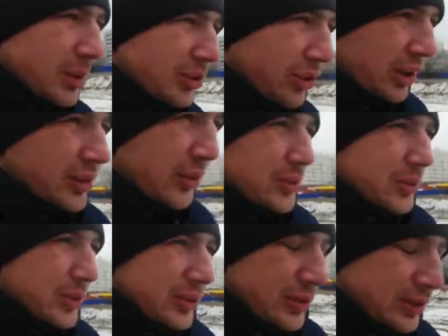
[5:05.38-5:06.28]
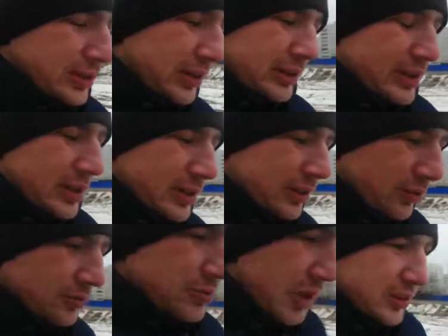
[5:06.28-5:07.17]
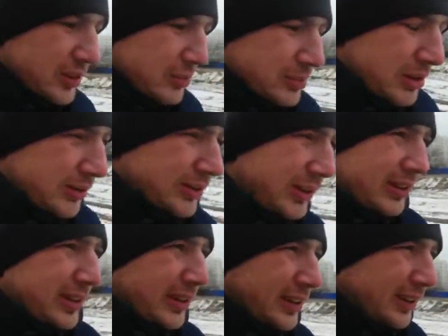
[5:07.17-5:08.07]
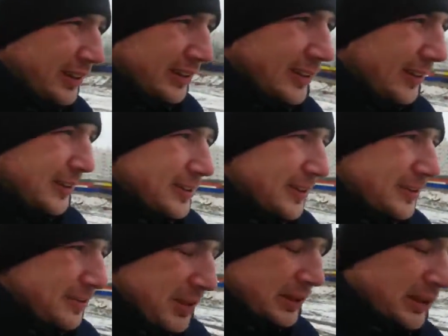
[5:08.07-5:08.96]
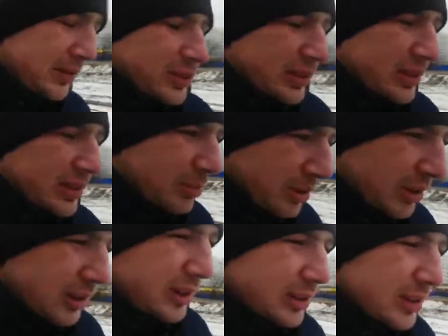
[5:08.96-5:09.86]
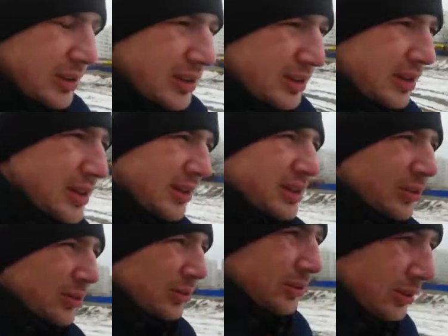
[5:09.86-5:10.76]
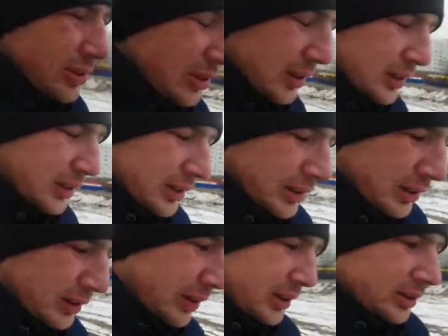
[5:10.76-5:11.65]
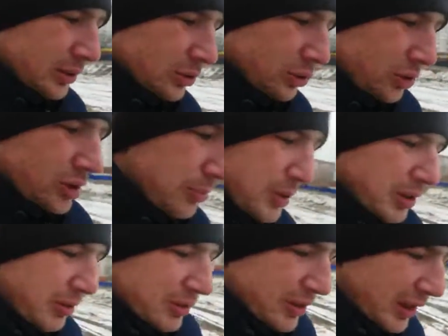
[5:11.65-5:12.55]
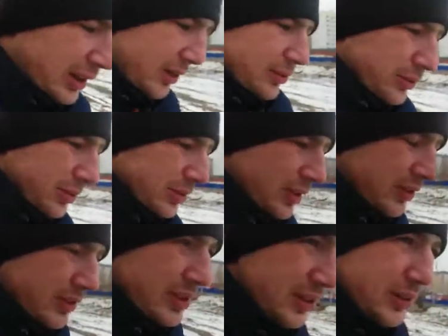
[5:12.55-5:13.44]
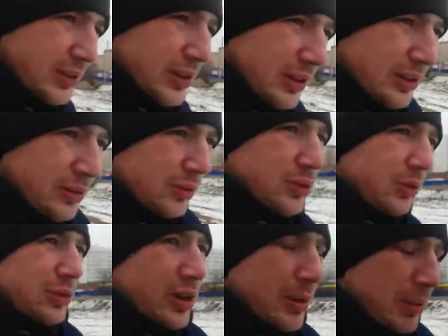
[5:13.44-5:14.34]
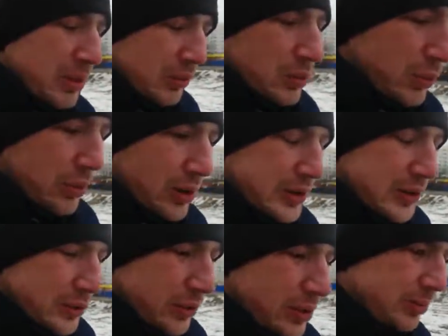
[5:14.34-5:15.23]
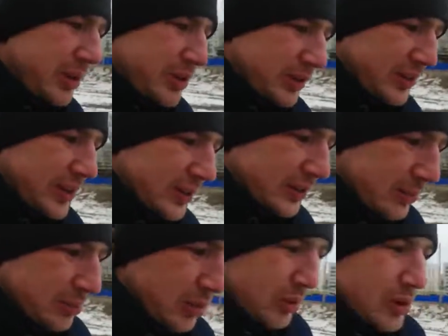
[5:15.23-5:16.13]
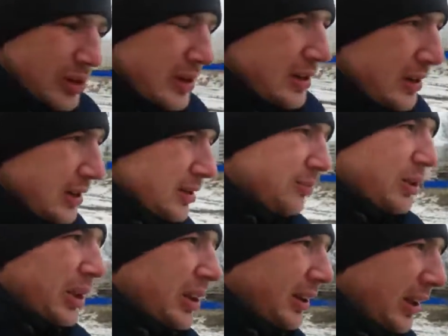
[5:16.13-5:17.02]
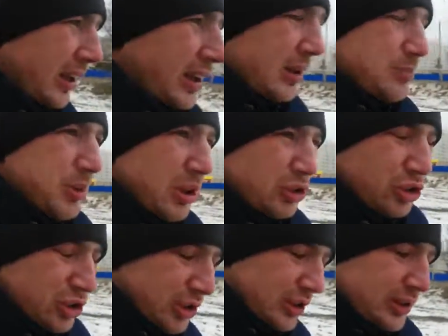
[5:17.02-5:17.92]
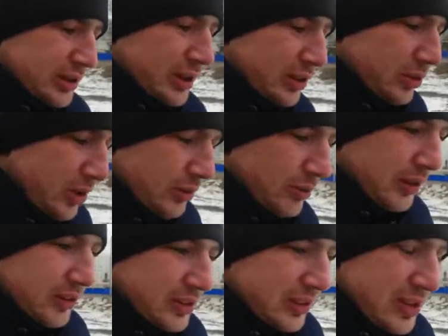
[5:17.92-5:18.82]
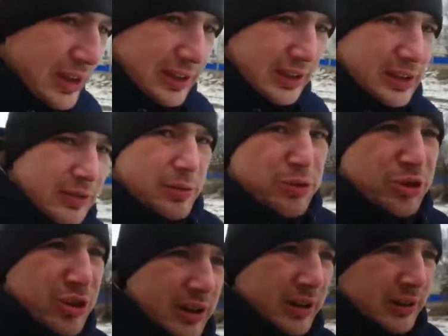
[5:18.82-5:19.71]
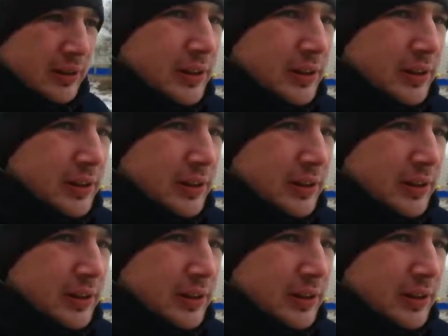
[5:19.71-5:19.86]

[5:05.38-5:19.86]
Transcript: была частью России, когда они ну, вместе были всегда. Это всегда был один единый народ. То, что там привязали вот, насильственно эту всю западную Украину, там, я не знаю, там ее приклеили, пришили. Да ну их вас нахер вообще.